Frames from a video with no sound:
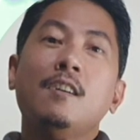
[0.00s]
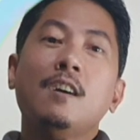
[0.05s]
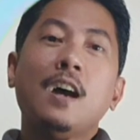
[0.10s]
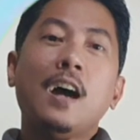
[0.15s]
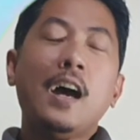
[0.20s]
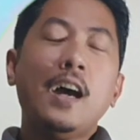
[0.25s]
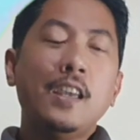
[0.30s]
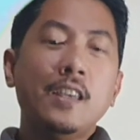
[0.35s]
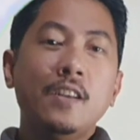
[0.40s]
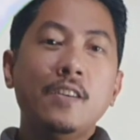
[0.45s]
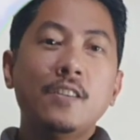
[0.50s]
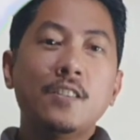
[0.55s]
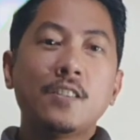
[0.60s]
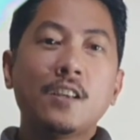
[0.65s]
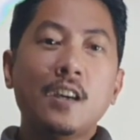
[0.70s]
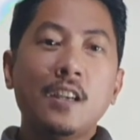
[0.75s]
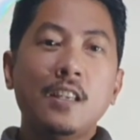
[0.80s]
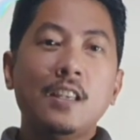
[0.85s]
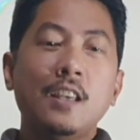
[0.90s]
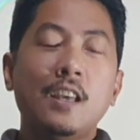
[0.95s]
higher sa
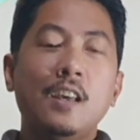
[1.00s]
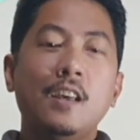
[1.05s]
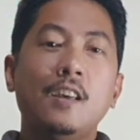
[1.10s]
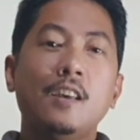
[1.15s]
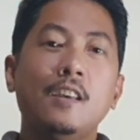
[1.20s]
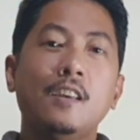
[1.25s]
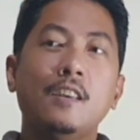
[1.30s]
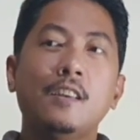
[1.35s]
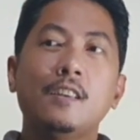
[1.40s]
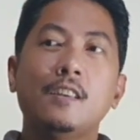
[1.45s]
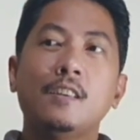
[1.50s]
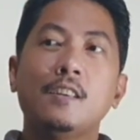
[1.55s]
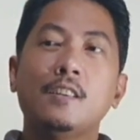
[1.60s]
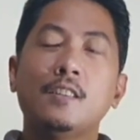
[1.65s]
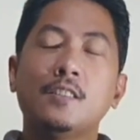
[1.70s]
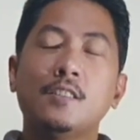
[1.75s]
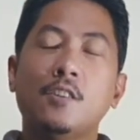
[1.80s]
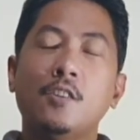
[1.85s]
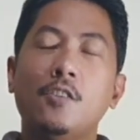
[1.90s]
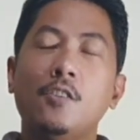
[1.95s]
kanya
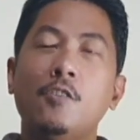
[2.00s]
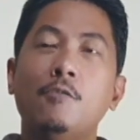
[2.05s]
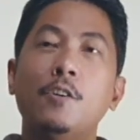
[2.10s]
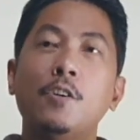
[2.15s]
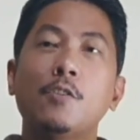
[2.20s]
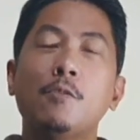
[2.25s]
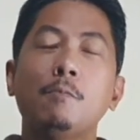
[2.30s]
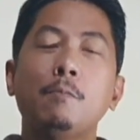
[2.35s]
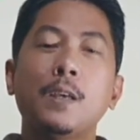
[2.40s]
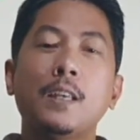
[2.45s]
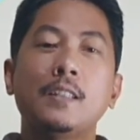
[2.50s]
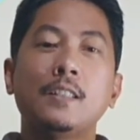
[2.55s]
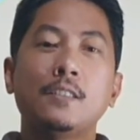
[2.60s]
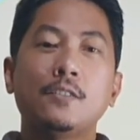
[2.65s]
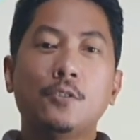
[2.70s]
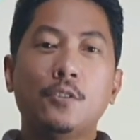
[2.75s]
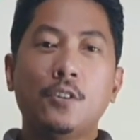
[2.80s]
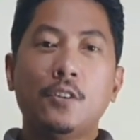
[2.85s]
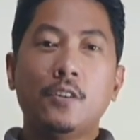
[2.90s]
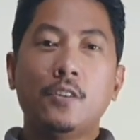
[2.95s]
over
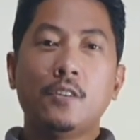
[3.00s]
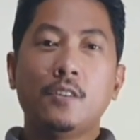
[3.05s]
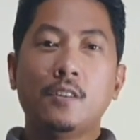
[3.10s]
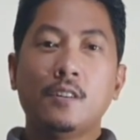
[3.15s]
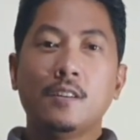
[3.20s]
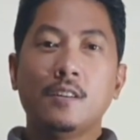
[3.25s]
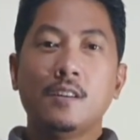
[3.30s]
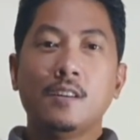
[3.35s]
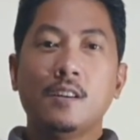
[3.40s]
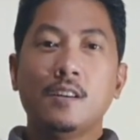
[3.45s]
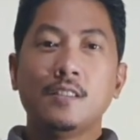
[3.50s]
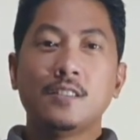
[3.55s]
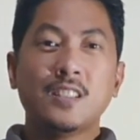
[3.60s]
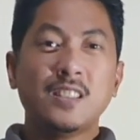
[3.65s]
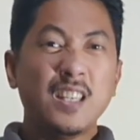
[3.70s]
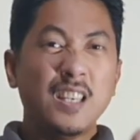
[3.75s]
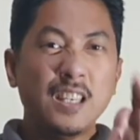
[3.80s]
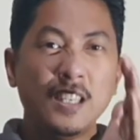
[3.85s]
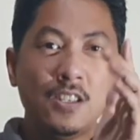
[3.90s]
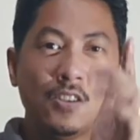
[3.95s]
competitor, sa
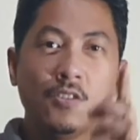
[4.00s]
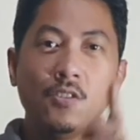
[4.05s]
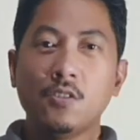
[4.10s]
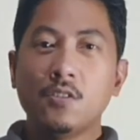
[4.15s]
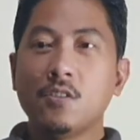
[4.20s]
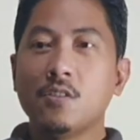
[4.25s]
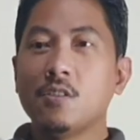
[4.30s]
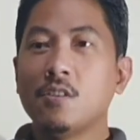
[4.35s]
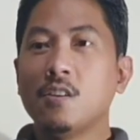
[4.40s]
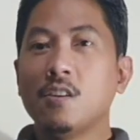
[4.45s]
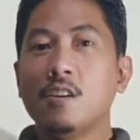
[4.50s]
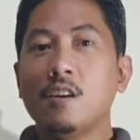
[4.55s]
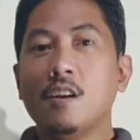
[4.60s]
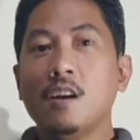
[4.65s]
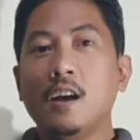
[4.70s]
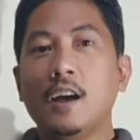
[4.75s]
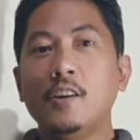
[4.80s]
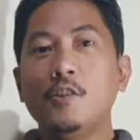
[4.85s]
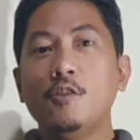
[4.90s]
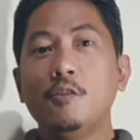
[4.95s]
tingin nyo,
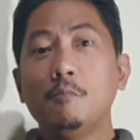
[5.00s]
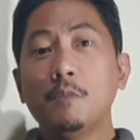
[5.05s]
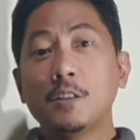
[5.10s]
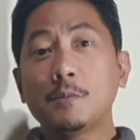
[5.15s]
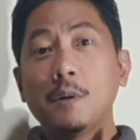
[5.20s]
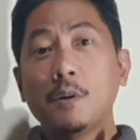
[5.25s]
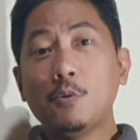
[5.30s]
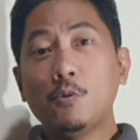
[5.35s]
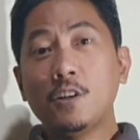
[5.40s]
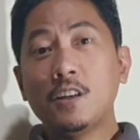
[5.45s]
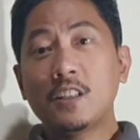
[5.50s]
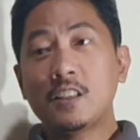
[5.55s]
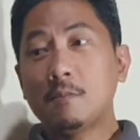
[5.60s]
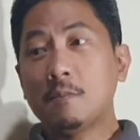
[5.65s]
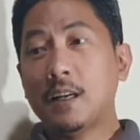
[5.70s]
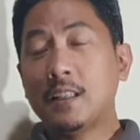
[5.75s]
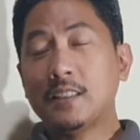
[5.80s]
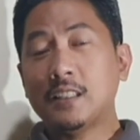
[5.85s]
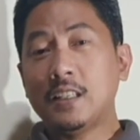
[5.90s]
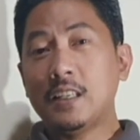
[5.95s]
ano ang mas makunat sa
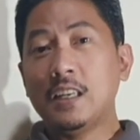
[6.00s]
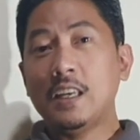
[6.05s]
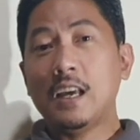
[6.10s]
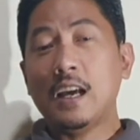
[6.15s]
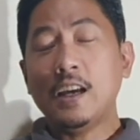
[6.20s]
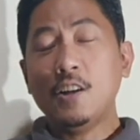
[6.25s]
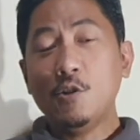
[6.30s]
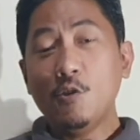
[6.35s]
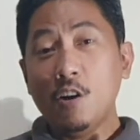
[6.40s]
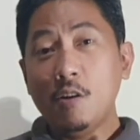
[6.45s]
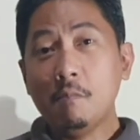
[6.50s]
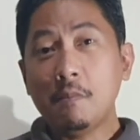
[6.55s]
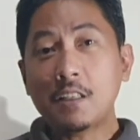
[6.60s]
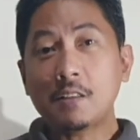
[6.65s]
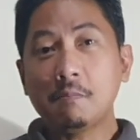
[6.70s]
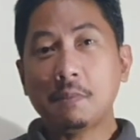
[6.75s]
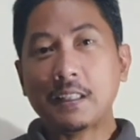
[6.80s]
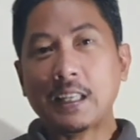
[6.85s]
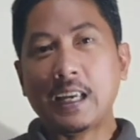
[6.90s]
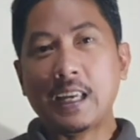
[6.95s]
battery? Ano ang mas
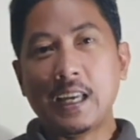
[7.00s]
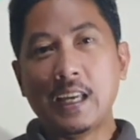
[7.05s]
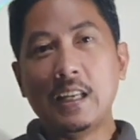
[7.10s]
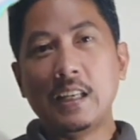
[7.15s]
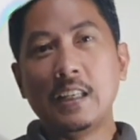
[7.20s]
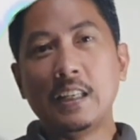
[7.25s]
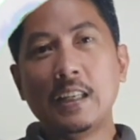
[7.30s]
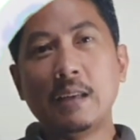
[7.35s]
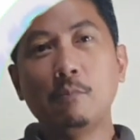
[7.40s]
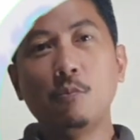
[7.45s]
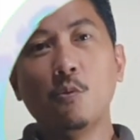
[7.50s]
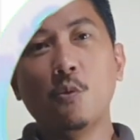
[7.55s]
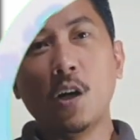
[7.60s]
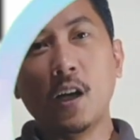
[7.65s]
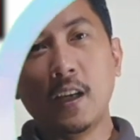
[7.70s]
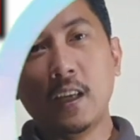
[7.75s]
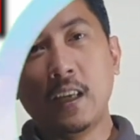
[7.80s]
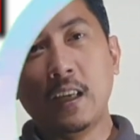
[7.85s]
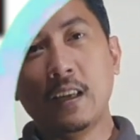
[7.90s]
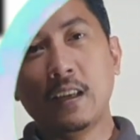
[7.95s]
matagal na
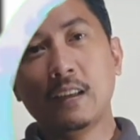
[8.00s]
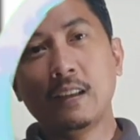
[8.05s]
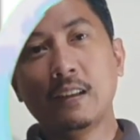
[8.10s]
buhay?